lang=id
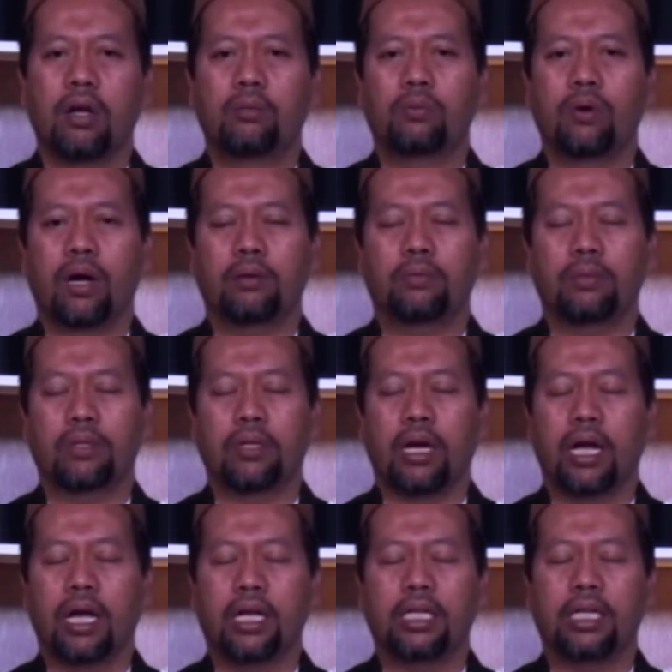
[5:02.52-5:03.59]
Muhammad
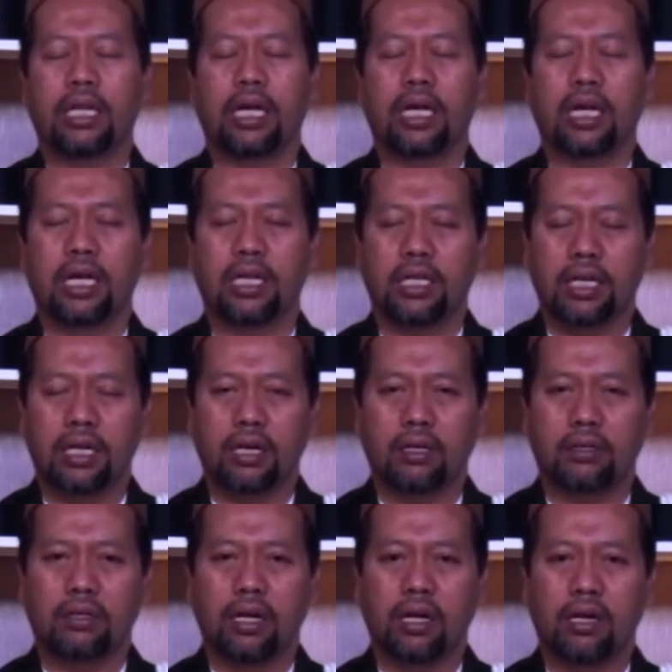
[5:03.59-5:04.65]
la ilaha
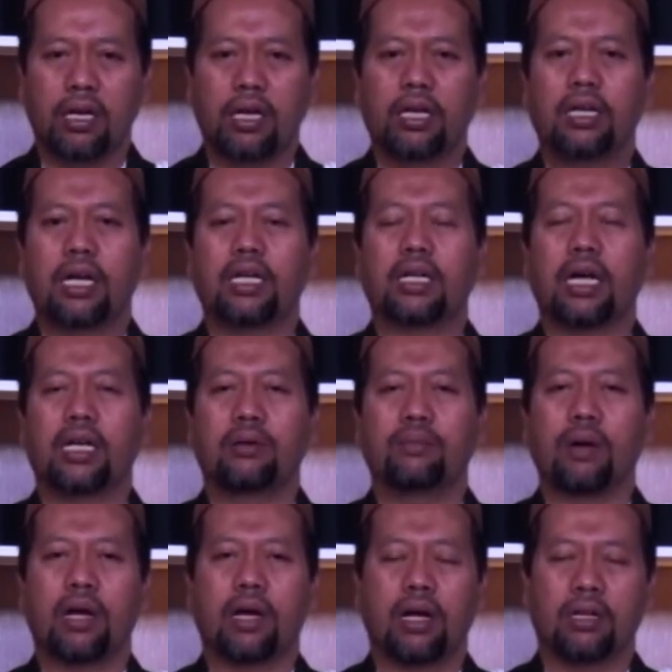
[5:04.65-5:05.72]
illallah dan
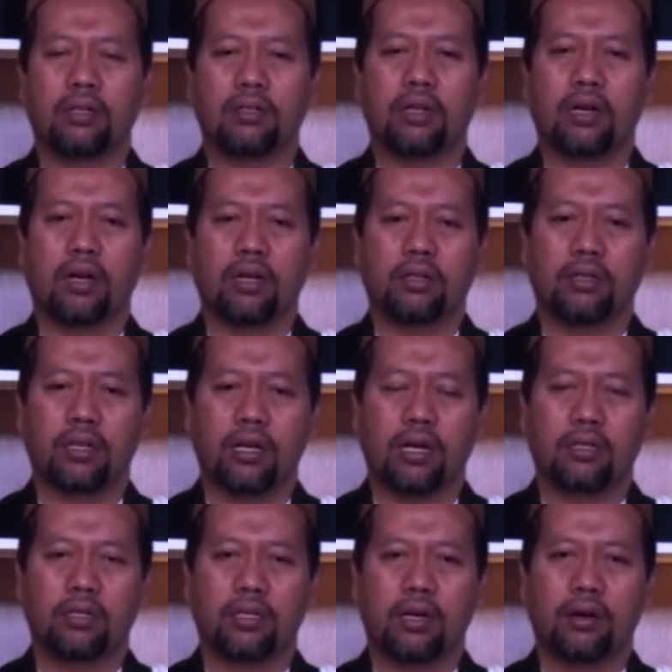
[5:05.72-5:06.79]
kalimah Allah Allah
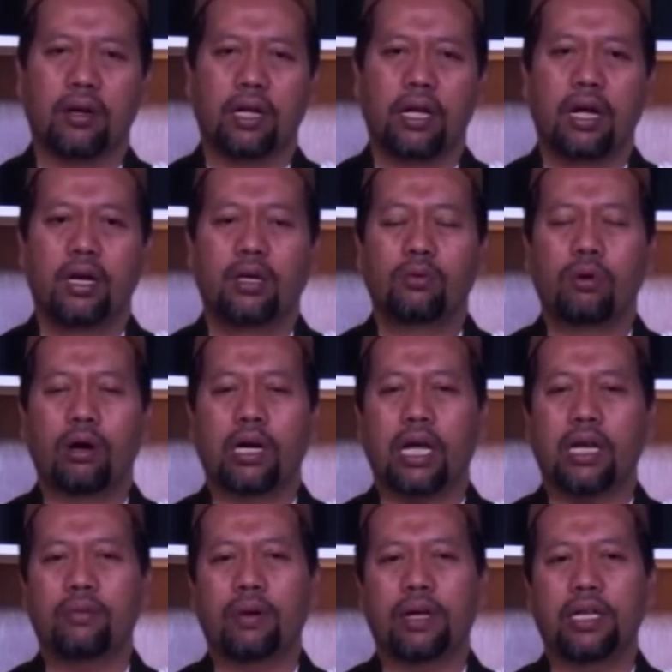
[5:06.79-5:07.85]
Allah dua
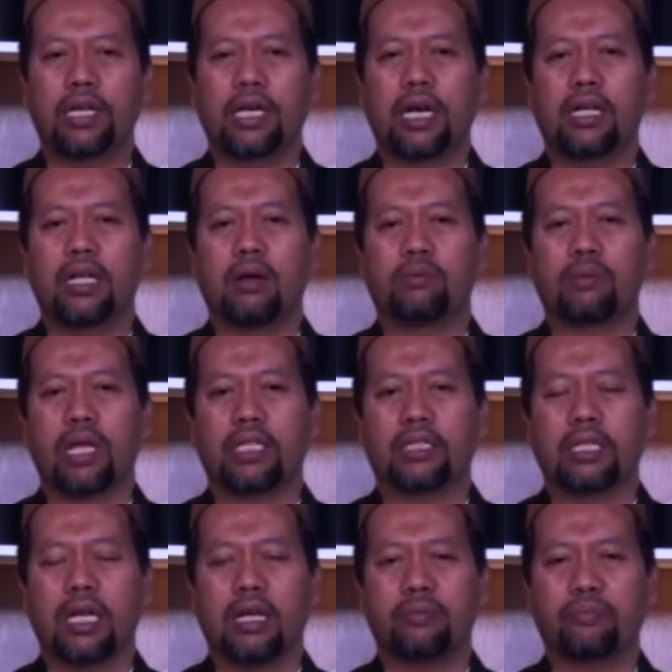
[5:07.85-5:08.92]
kalimah inilah yang
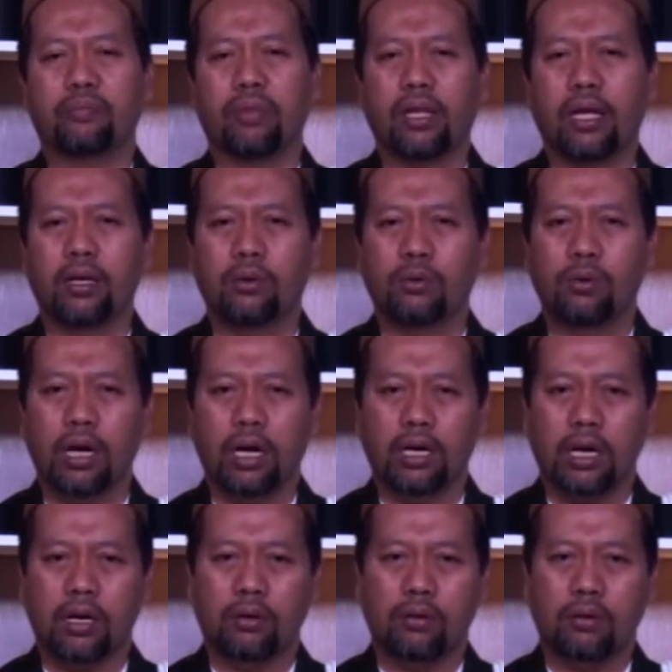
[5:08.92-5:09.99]
biasa
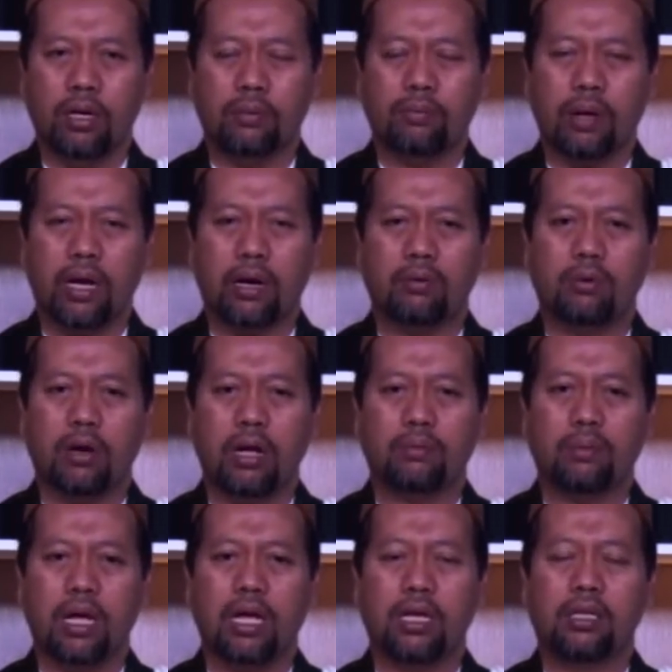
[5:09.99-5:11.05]
digunakan oleh para
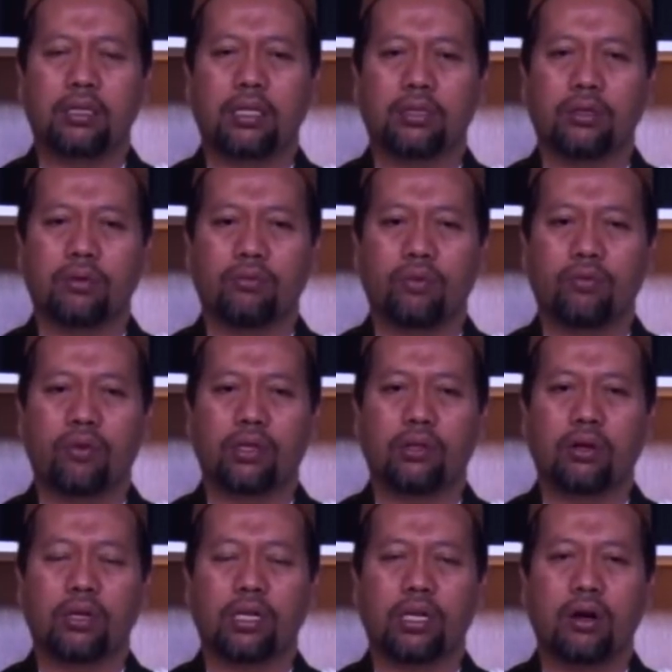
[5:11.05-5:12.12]
ulama ahli tasawuf wa
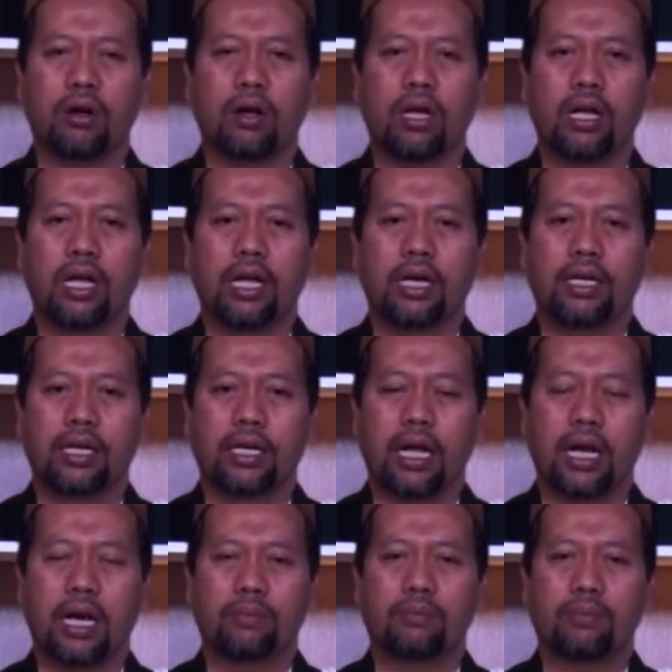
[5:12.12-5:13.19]
tariqah di
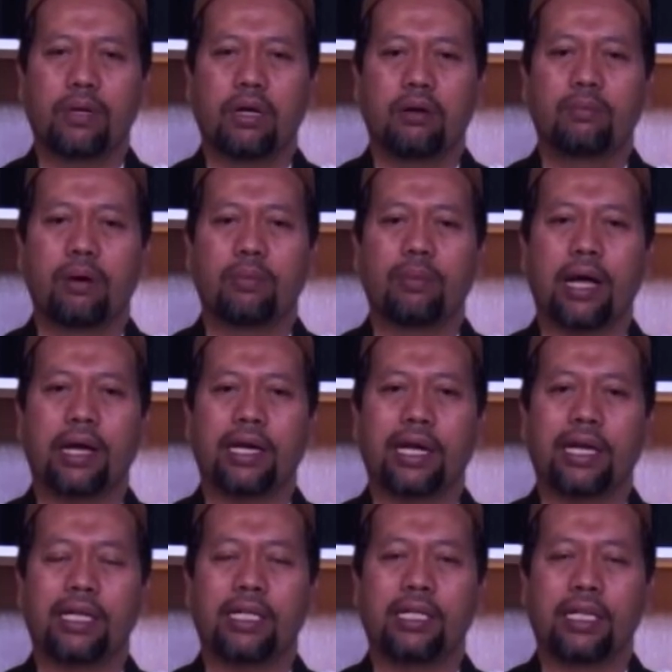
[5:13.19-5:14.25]
dalam
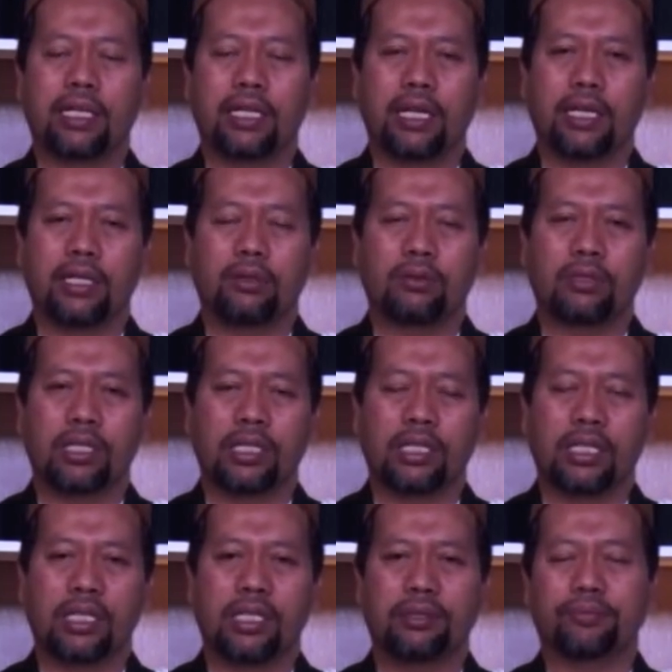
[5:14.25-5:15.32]
memaknai zikir itu
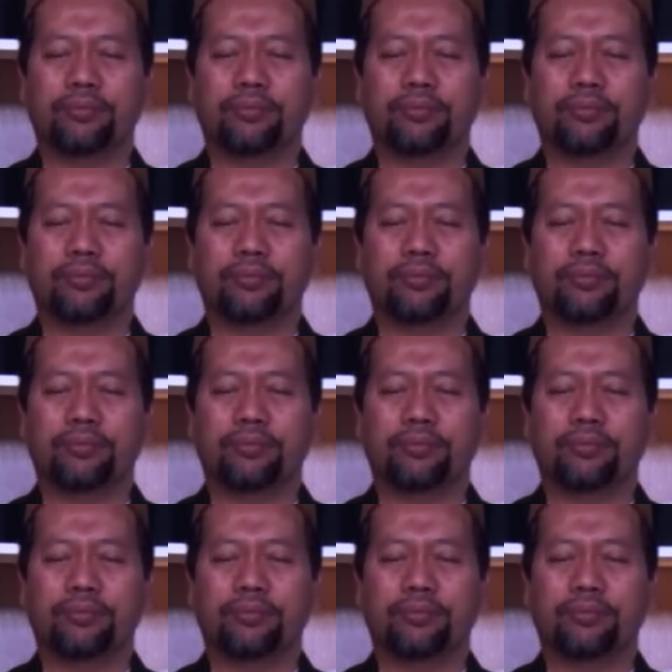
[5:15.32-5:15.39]
sendiri